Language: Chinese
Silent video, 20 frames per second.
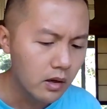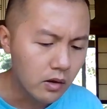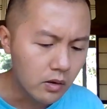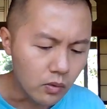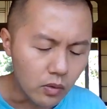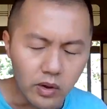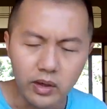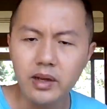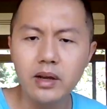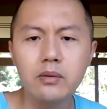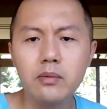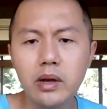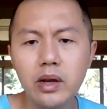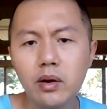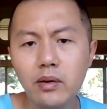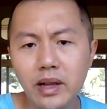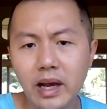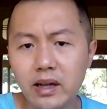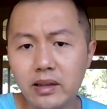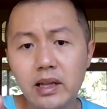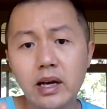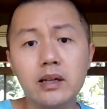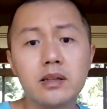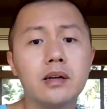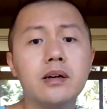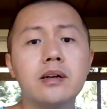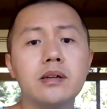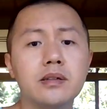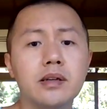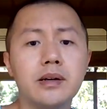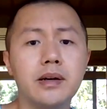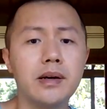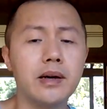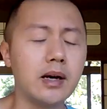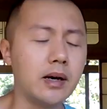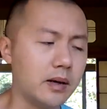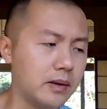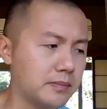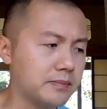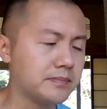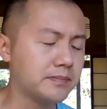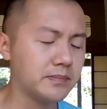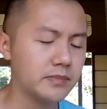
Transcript: 我认为有两大特征啊，